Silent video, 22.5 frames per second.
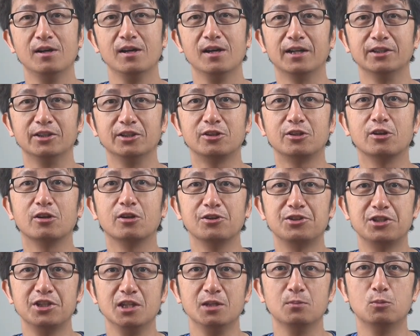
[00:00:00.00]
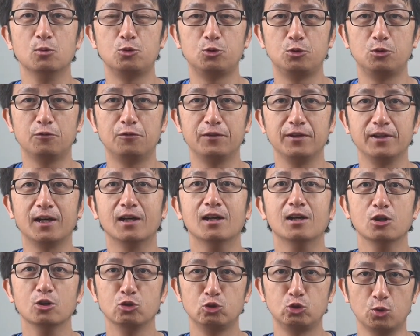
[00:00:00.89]
海德格尔进一步区分
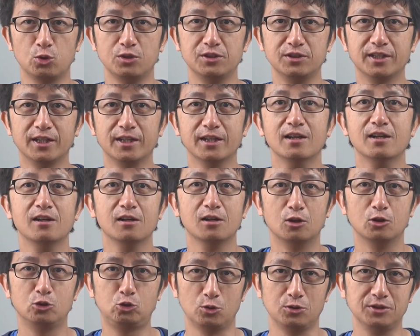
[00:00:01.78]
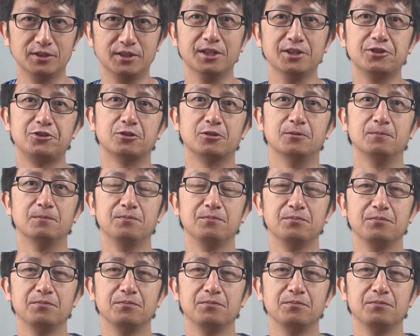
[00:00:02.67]
了存在和存在者。